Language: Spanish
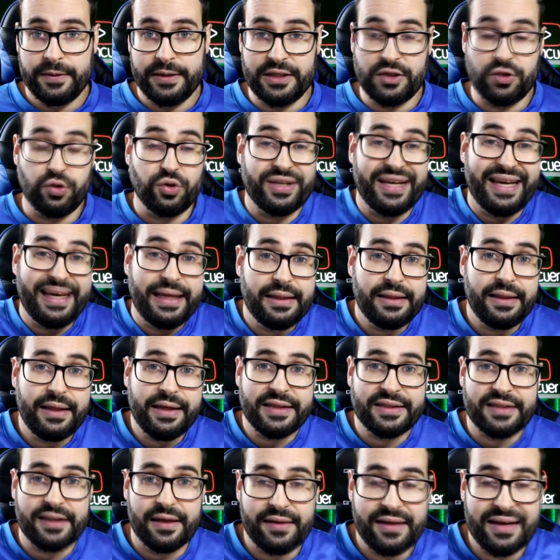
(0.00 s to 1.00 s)
Esto es gente
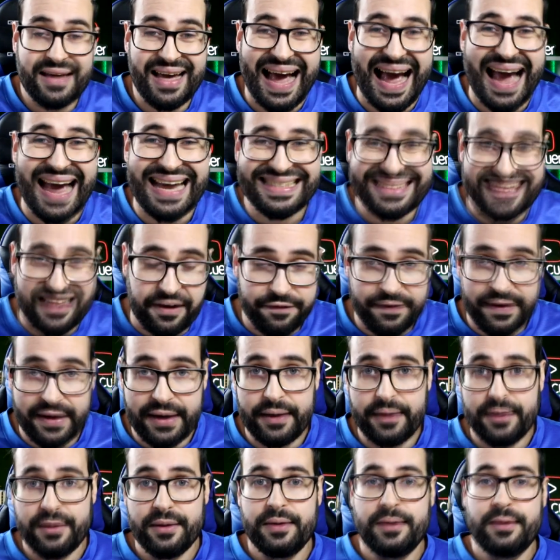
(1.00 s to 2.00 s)
que se dedica a
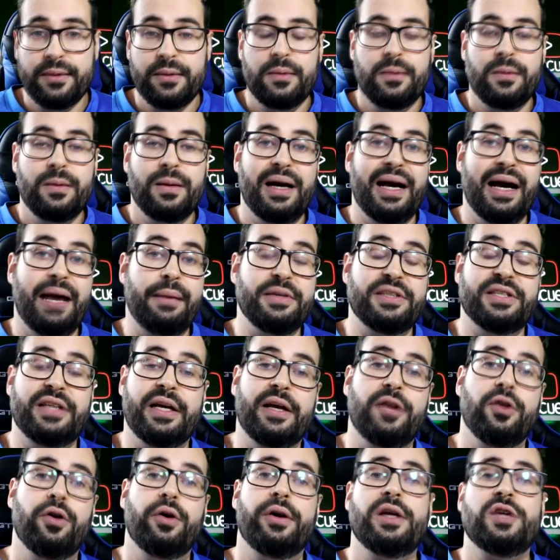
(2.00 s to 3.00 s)
estafar a mis
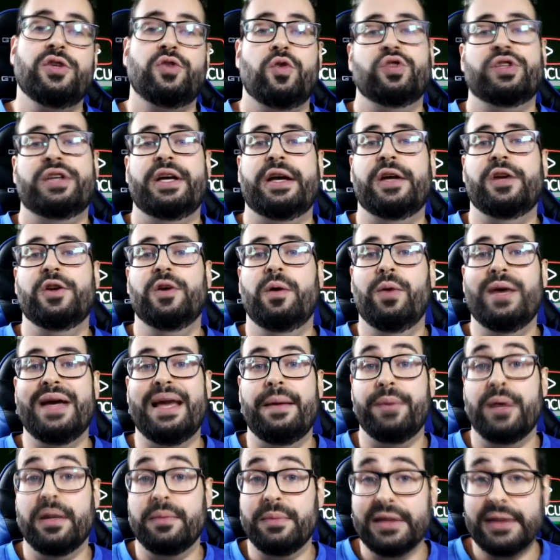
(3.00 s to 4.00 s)
seguidores, cosa que no voy
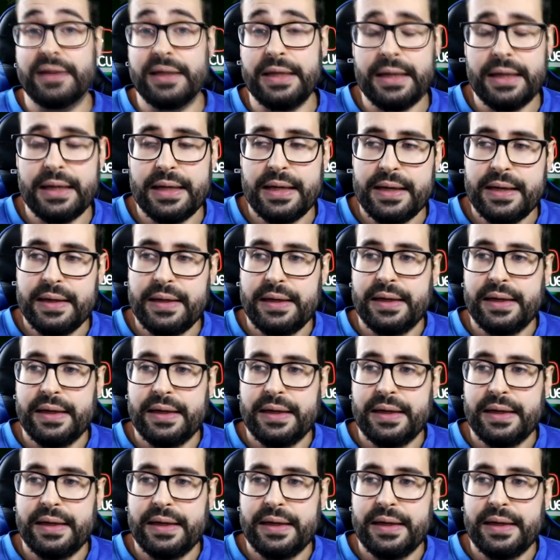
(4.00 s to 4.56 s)
a permitir,